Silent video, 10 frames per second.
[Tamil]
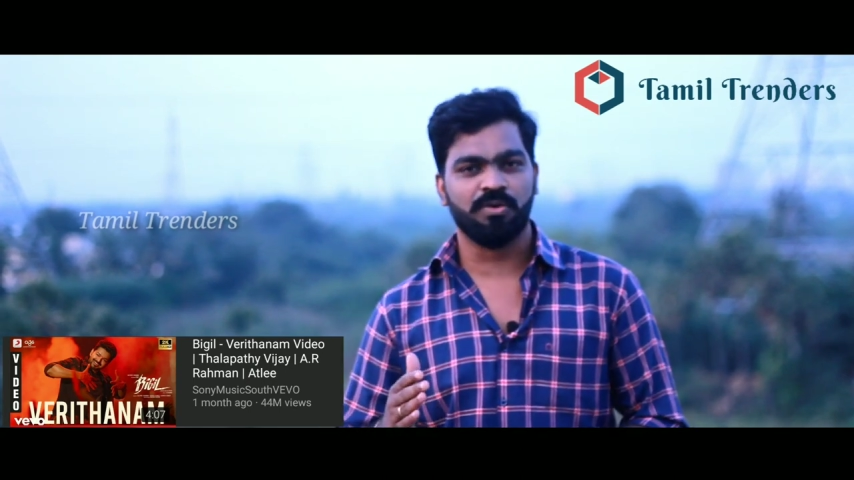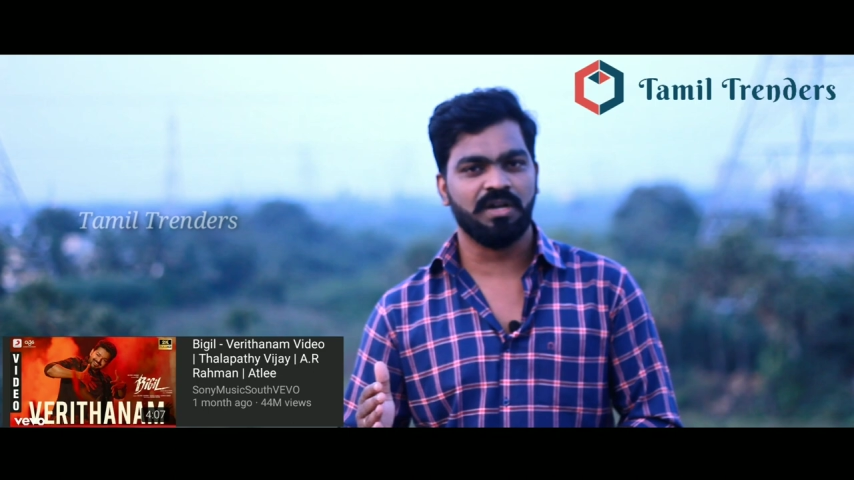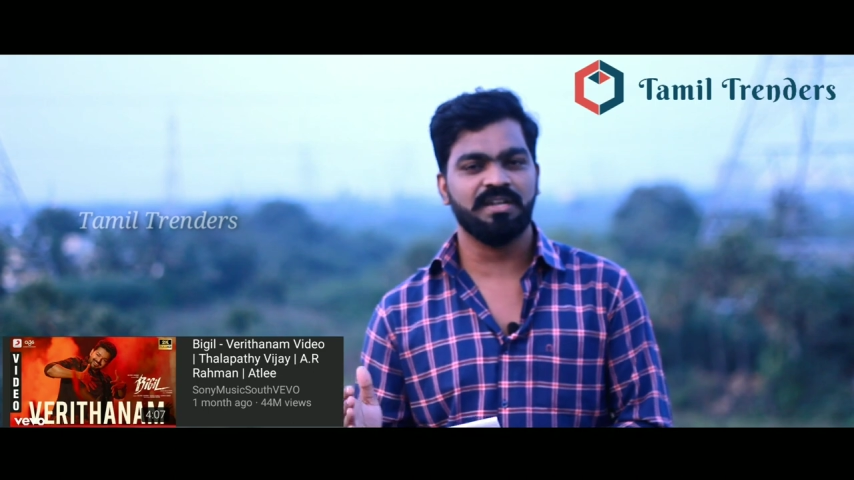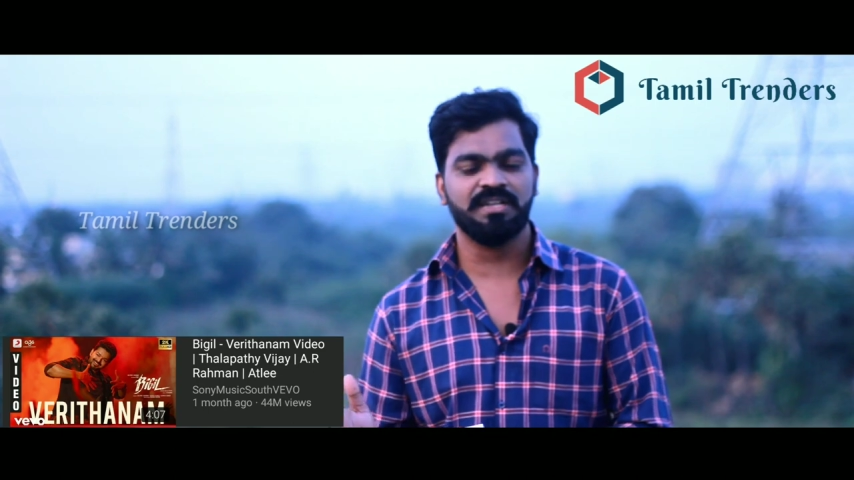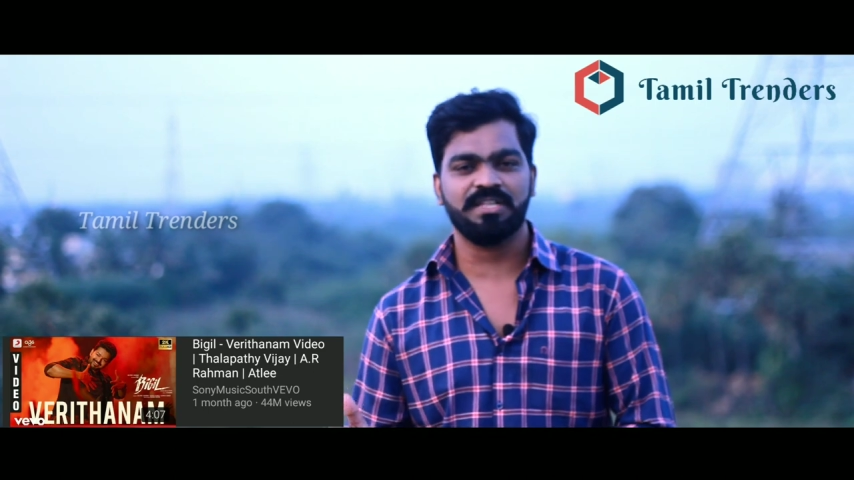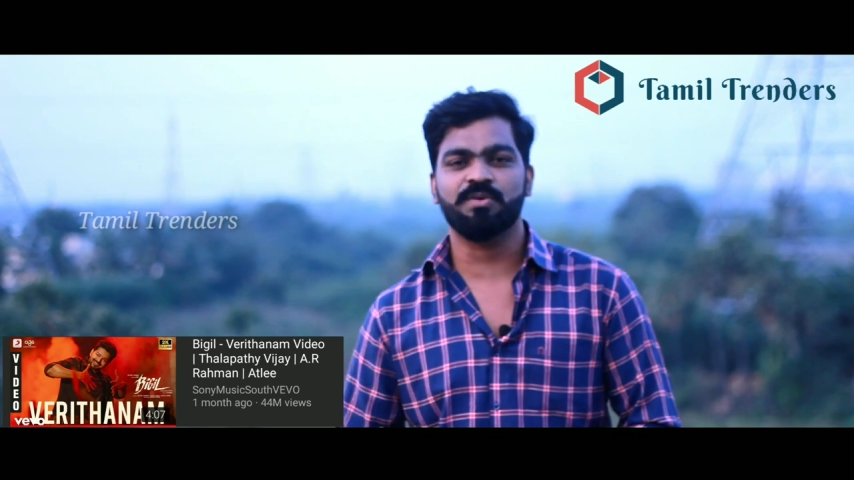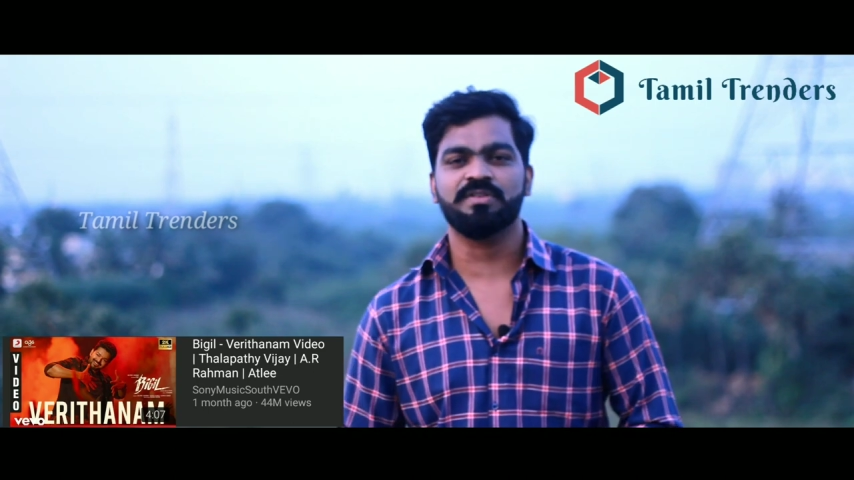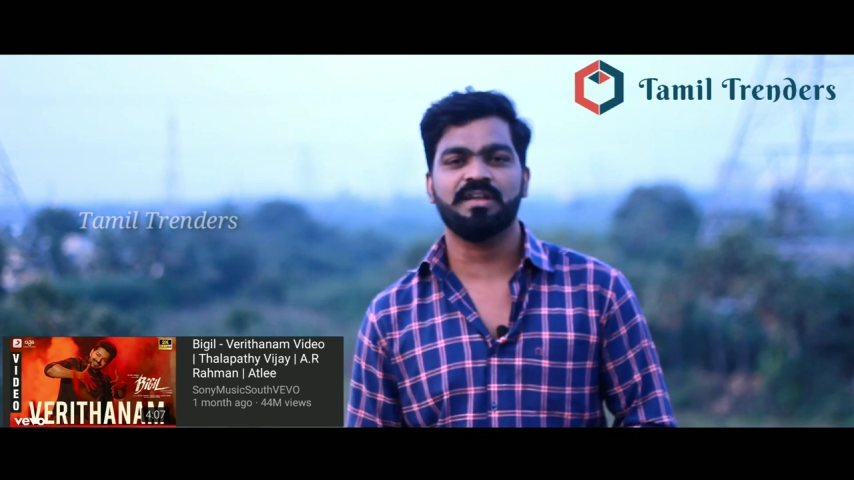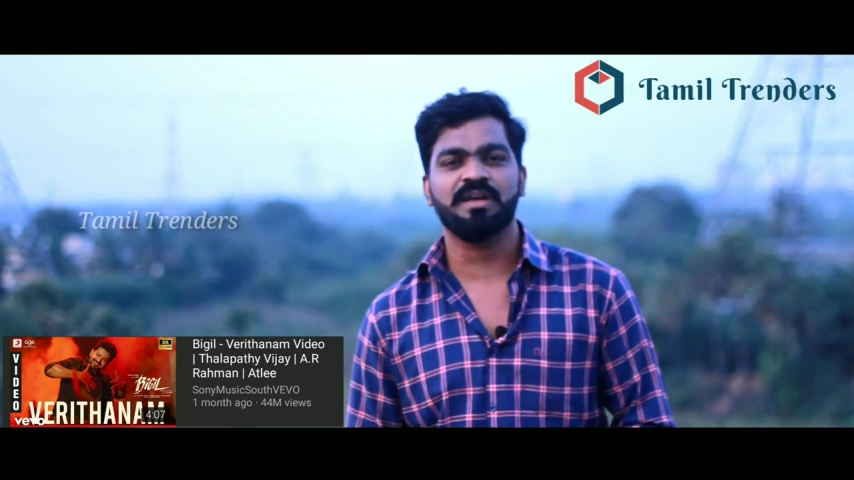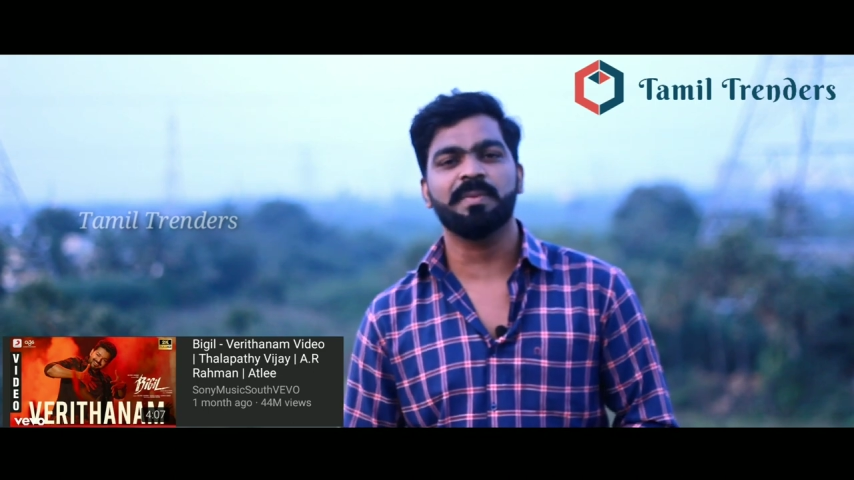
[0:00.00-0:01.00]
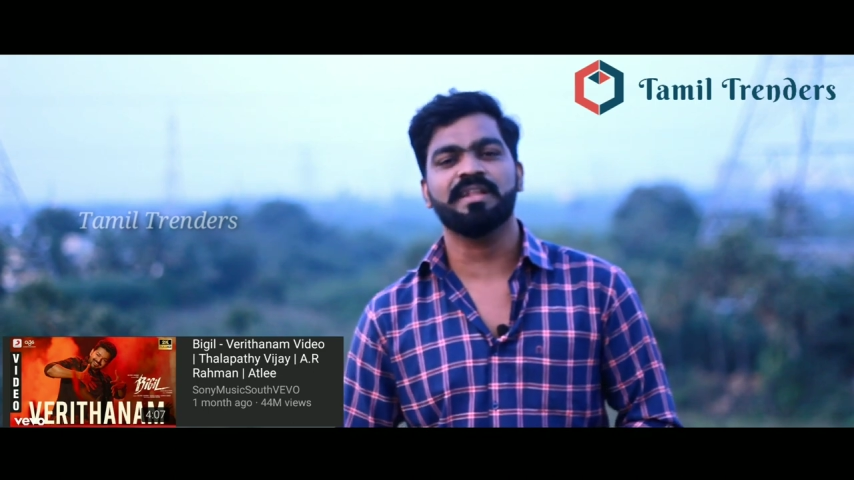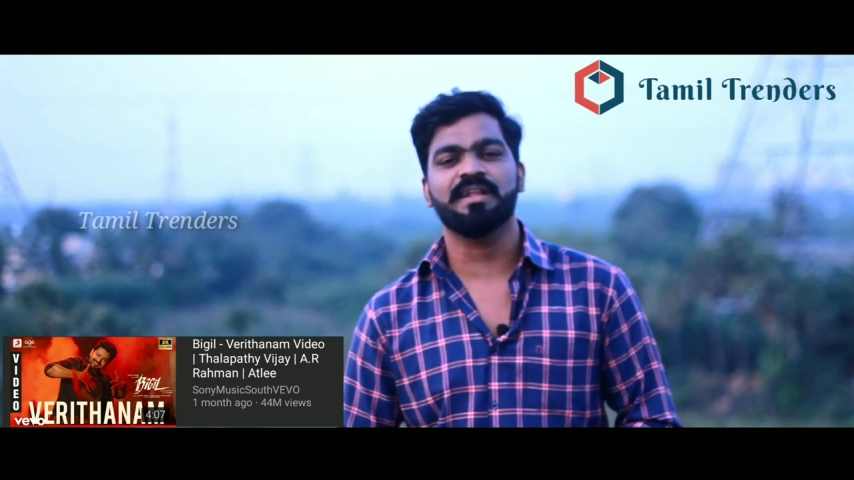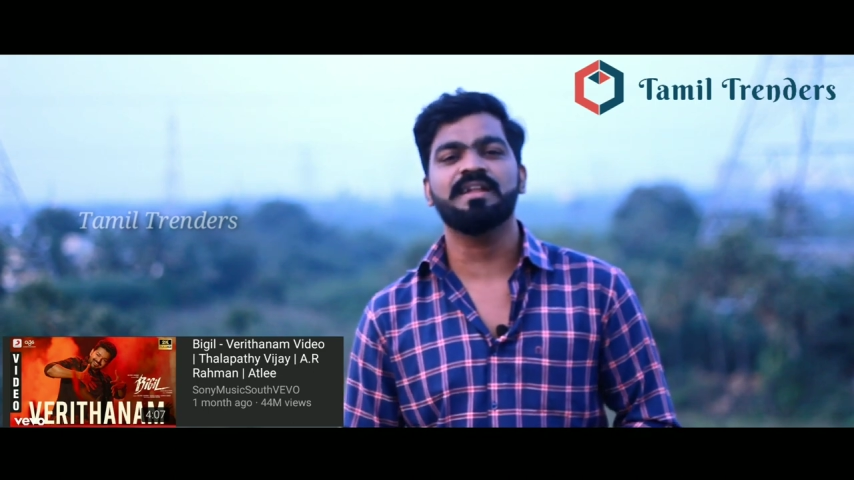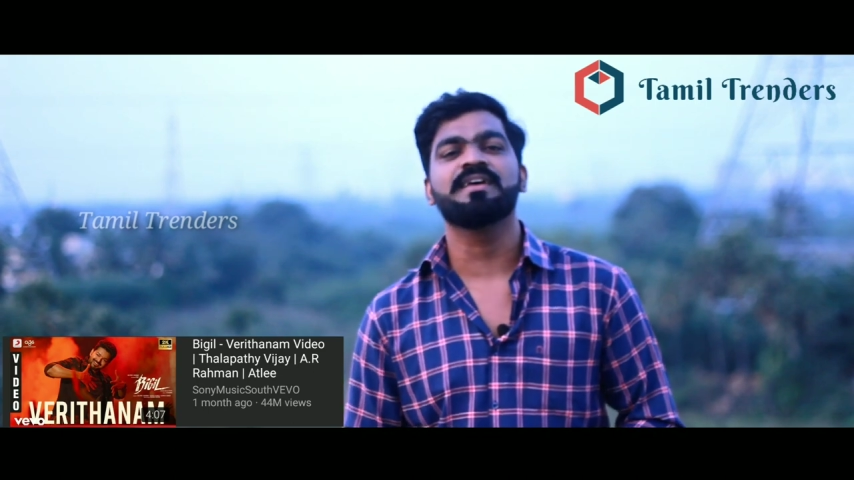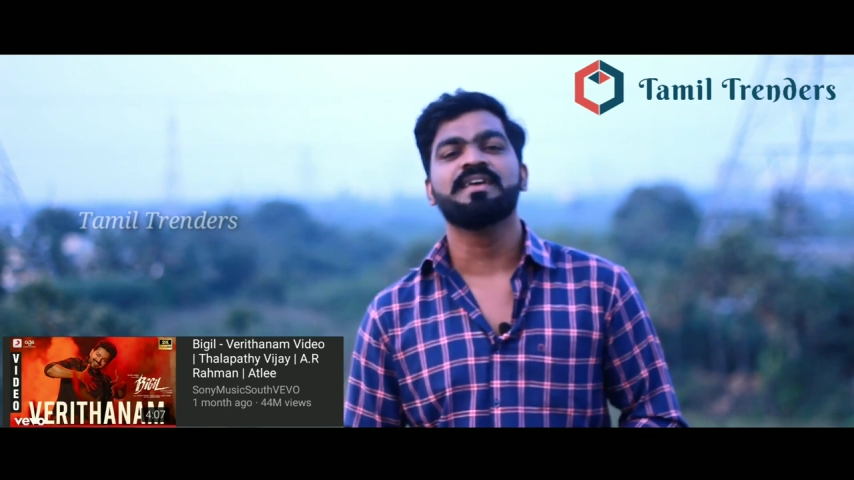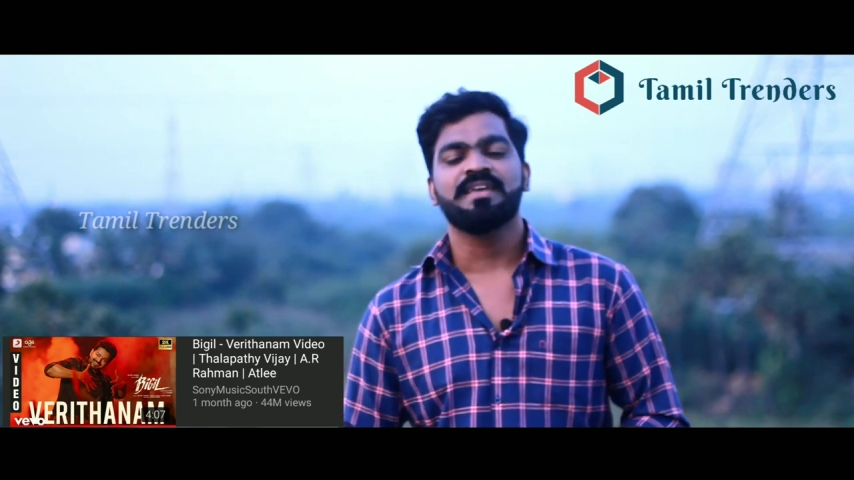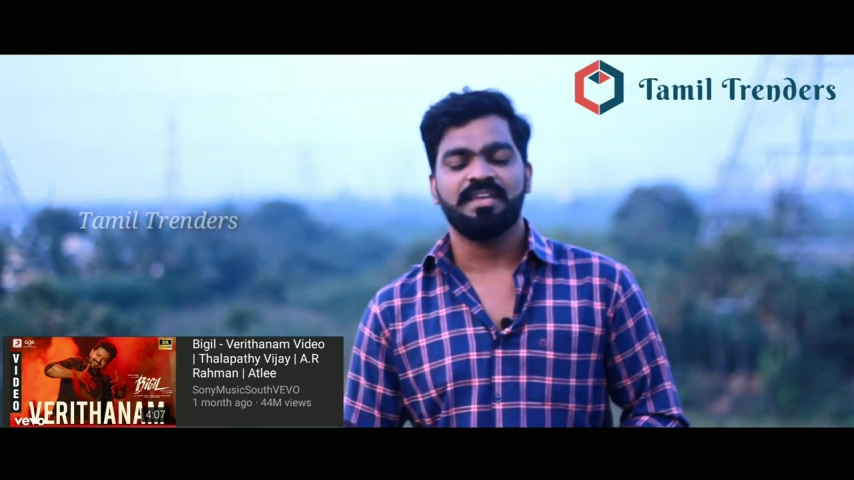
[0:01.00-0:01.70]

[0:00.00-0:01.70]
கொண்டாடிட்டு இருக்கிற ஒரு சாங் அப்படிங்கிறனால அதனால்